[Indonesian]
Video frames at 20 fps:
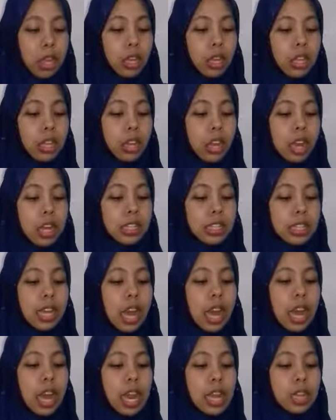ker
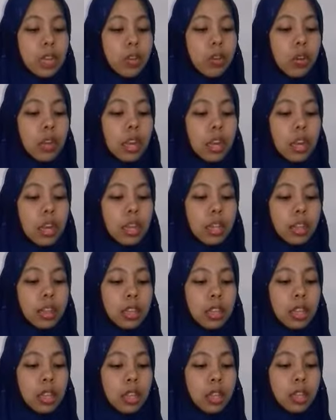jahit nu
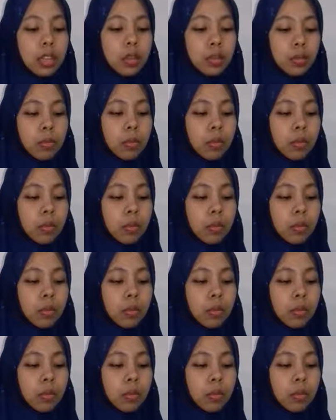letik